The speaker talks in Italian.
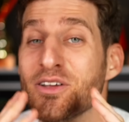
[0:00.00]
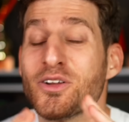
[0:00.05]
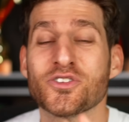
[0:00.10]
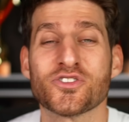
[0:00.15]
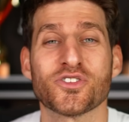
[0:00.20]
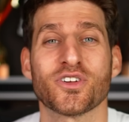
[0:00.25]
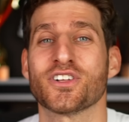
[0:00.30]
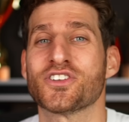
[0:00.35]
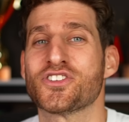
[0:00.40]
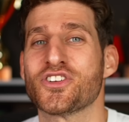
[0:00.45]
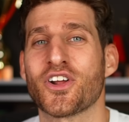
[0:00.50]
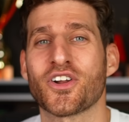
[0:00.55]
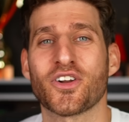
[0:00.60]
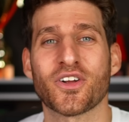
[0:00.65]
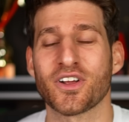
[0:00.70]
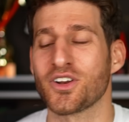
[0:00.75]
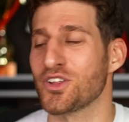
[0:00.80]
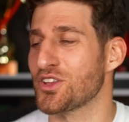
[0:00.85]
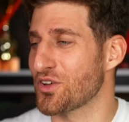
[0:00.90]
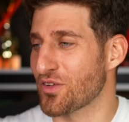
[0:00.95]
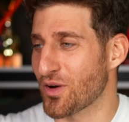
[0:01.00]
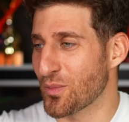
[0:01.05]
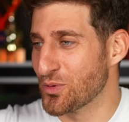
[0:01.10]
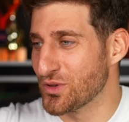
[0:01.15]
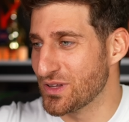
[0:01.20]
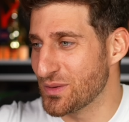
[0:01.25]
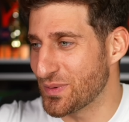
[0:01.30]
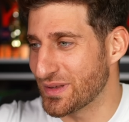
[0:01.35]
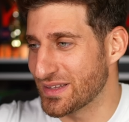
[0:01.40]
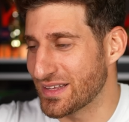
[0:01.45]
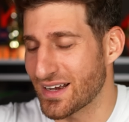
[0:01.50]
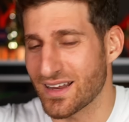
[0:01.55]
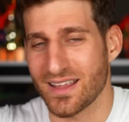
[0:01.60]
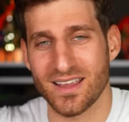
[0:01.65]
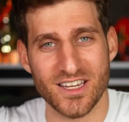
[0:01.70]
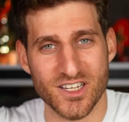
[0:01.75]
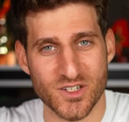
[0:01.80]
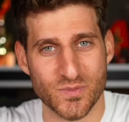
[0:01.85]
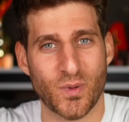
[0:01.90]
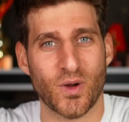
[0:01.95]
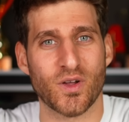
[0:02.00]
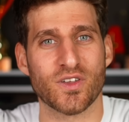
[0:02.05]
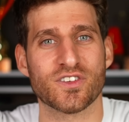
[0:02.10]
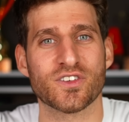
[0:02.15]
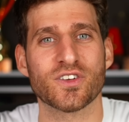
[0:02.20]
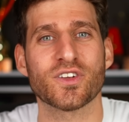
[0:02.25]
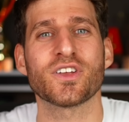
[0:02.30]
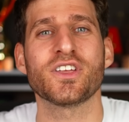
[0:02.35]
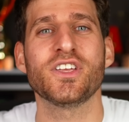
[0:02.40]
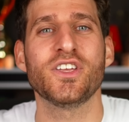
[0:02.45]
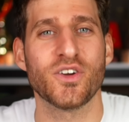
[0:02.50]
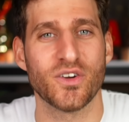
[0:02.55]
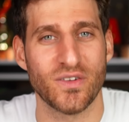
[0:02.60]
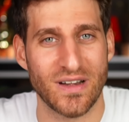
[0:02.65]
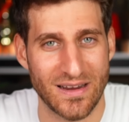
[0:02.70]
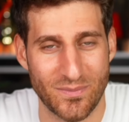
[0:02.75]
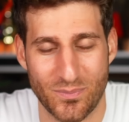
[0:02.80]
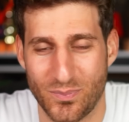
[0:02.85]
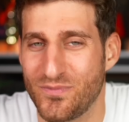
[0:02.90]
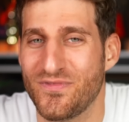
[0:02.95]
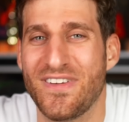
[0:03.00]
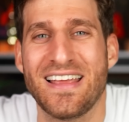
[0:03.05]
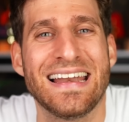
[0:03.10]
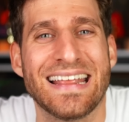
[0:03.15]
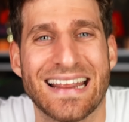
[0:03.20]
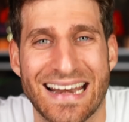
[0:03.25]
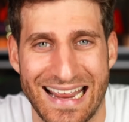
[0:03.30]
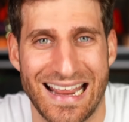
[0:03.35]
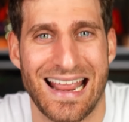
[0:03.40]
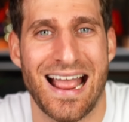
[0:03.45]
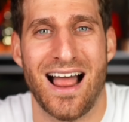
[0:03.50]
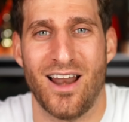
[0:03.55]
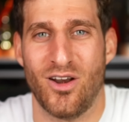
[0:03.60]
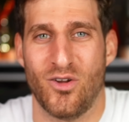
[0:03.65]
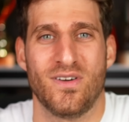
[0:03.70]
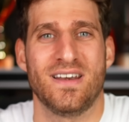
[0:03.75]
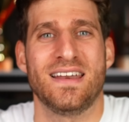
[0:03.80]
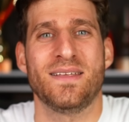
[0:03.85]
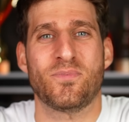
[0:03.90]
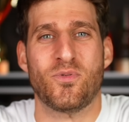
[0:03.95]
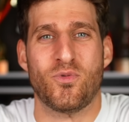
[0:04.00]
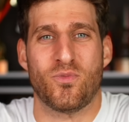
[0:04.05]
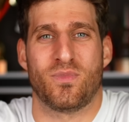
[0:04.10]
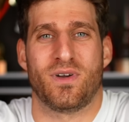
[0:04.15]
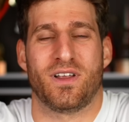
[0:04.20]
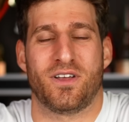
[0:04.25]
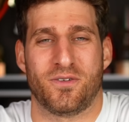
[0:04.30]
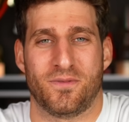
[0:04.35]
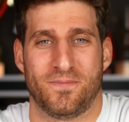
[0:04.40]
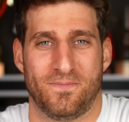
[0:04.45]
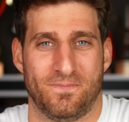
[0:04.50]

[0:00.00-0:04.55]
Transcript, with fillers: lo giuro, il giorno che non dovrò più dipendere dagli sponsor, io li, ve li regalo, li pubblico.